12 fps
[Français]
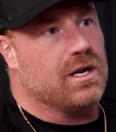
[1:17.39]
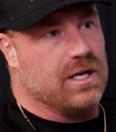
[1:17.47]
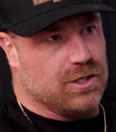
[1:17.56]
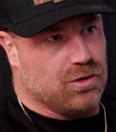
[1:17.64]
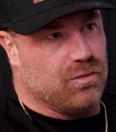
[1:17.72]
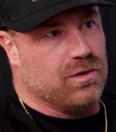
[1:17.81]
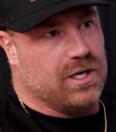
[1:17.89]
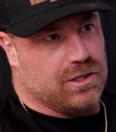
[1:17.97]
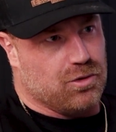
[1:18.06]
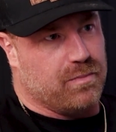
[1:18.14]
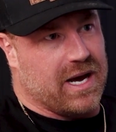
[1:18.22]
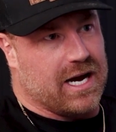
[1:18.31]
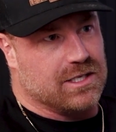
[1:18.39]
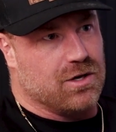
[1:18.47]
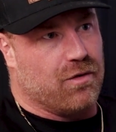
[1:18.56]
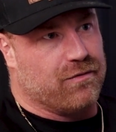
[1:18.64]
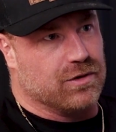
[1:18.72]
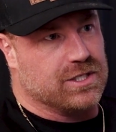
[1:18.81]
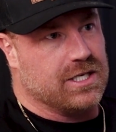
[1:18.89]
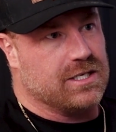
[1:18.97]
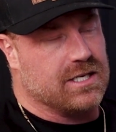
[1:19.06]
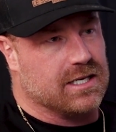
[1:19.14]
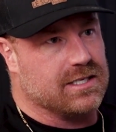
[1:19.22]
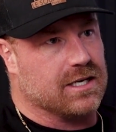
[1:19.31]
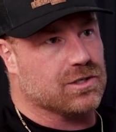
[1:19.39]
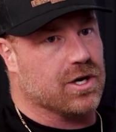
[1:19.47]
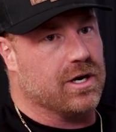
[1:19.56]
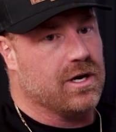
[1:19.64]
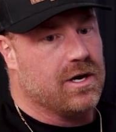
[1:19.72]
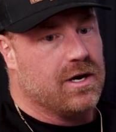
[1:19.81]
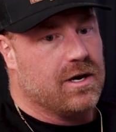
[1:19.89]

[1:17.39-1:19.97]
les, mm-hmm. opérations overseas, dans le sens que